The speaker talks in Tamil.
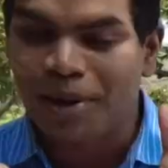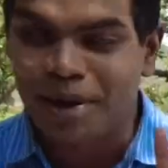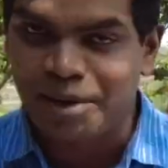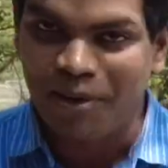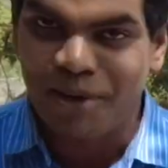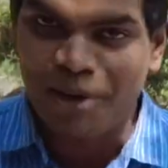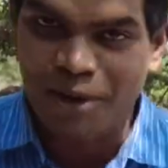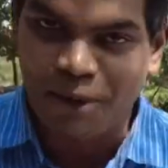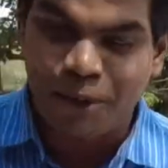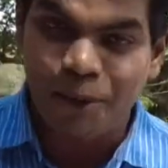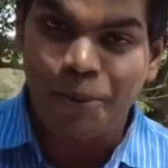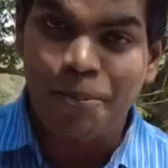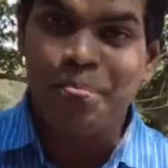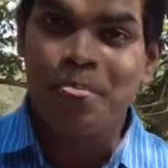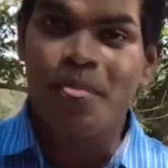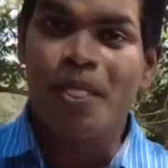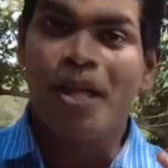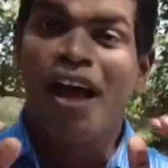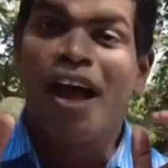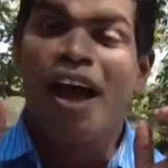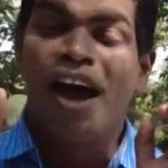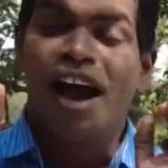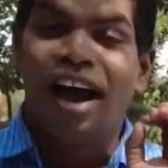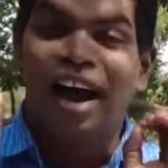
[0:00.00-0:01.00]
பறவைகள் வரும்
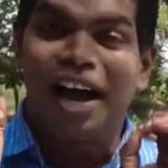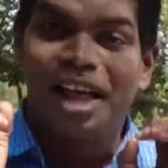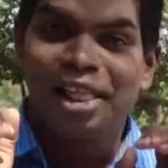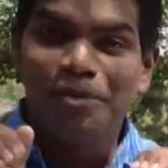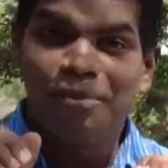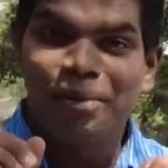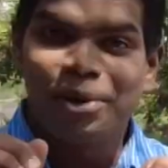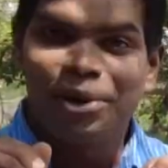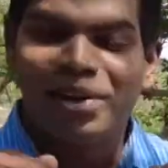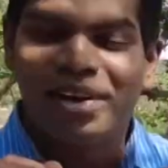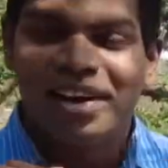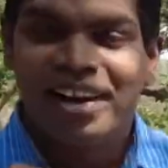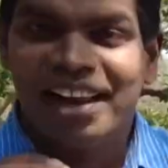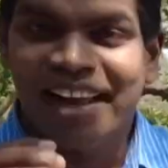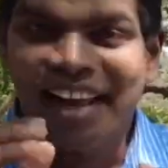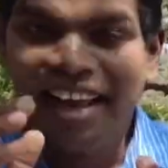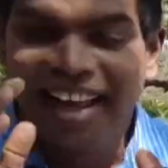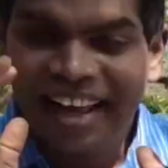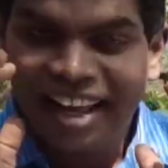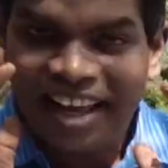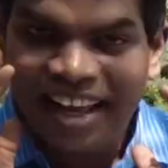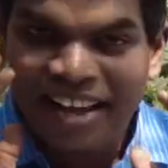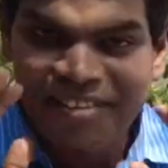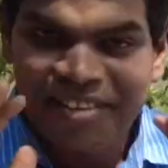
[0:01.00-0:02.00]
அது மட்டும் இல்லை
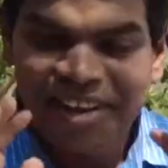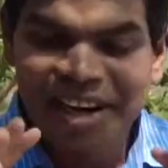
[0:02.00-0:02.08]
இங்கே